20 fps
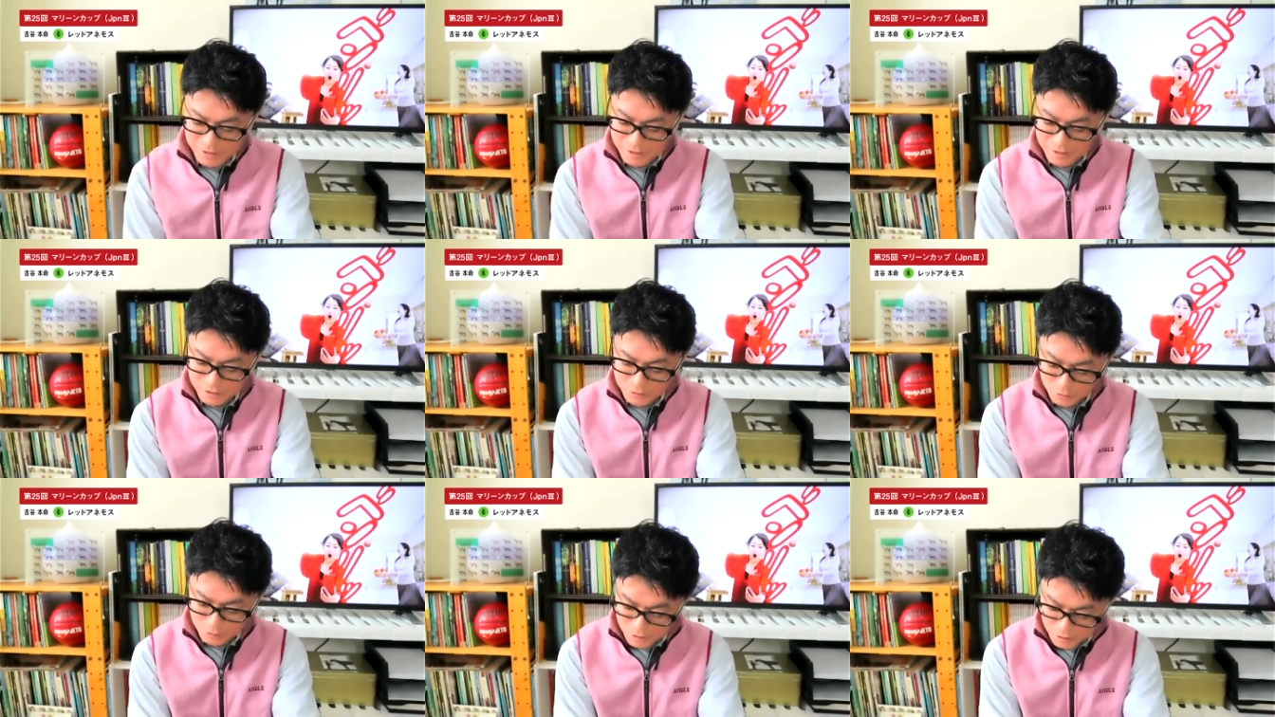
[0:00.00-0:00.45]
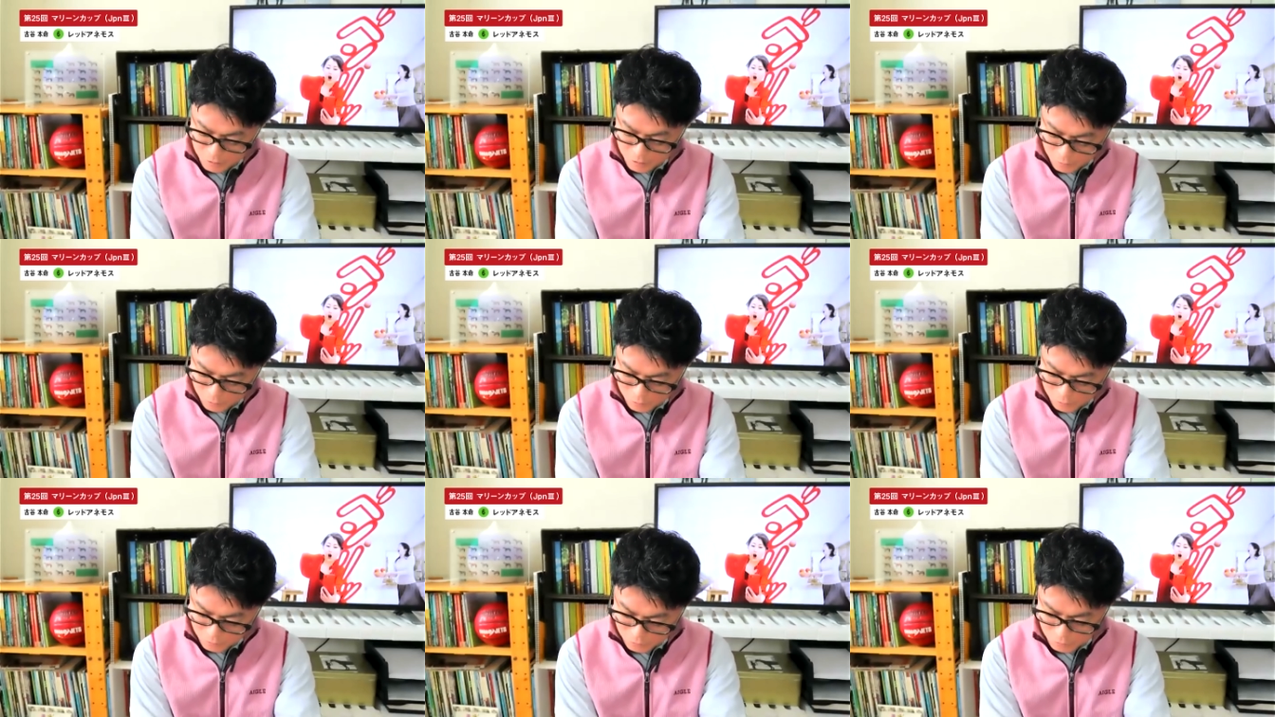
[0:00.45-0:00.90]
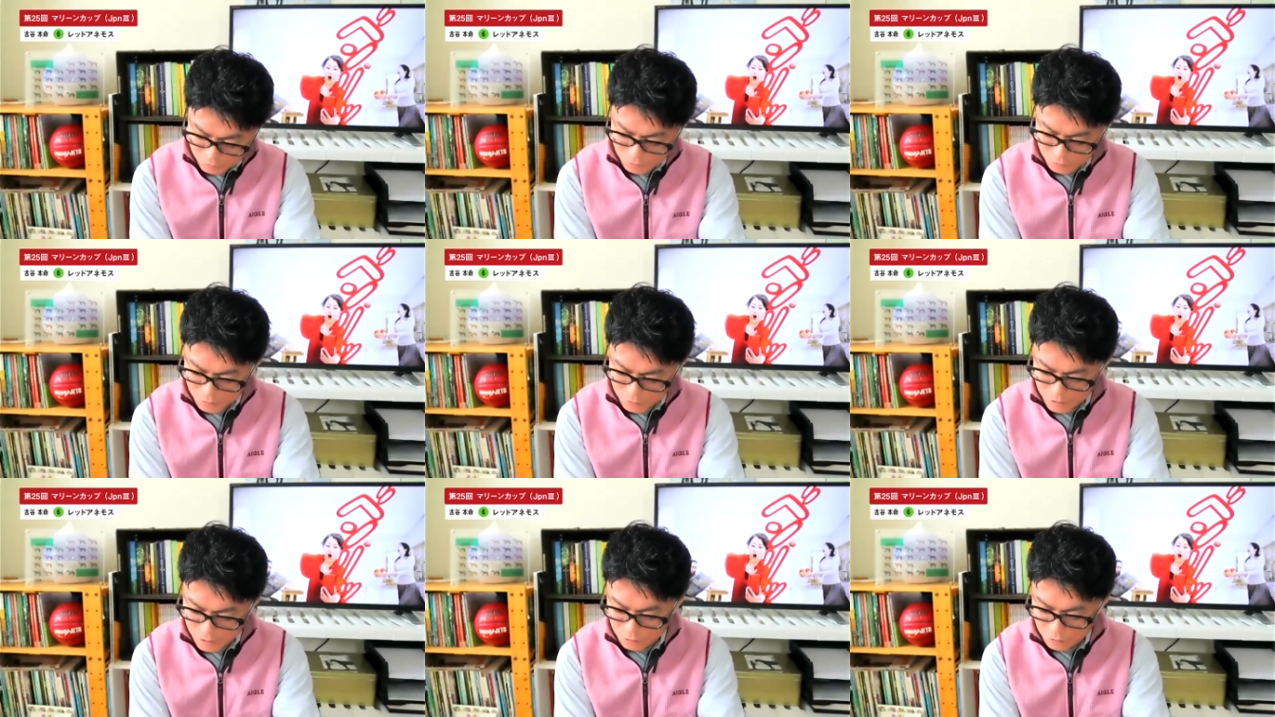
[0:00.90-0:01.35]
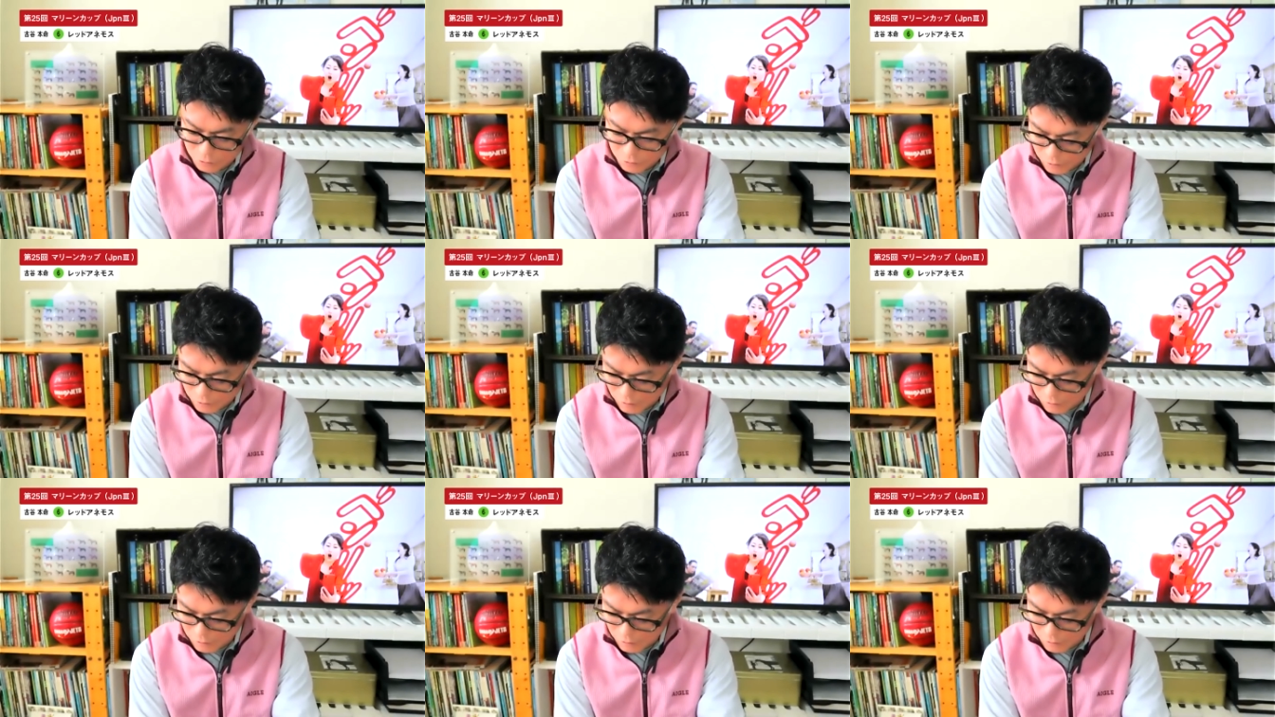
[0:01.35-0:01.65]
らレッドアネモスの方がどち